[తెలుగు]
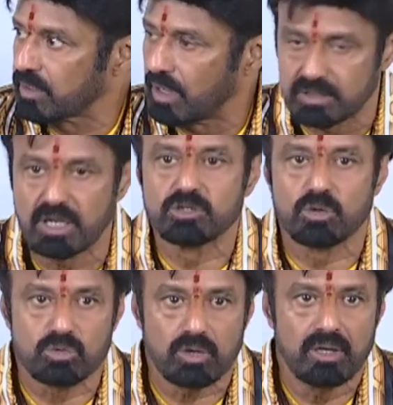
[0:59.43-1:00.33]
ఘాతకాలు
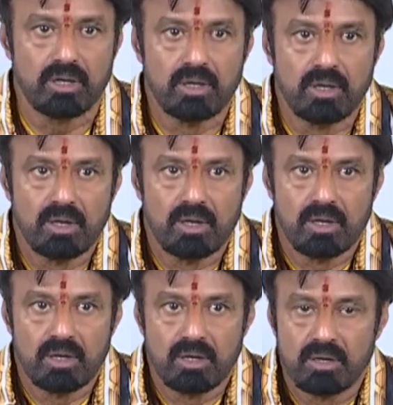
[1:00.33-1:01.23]
జరుగుతున్నాయి
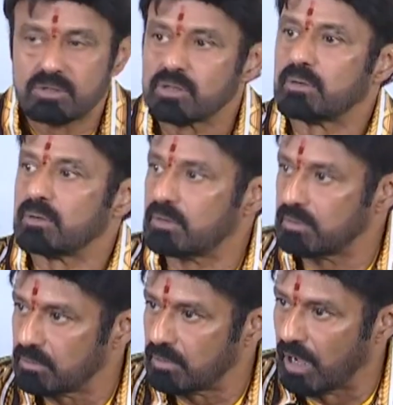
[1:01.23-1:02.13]
సో
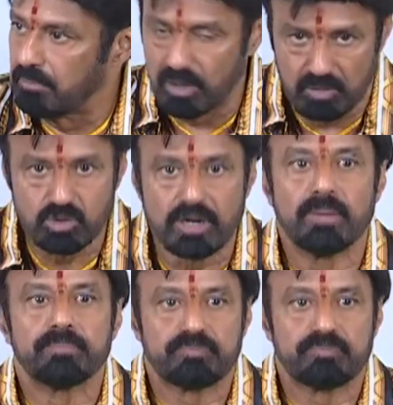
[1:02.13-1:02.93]
ఆ భగవంతుడే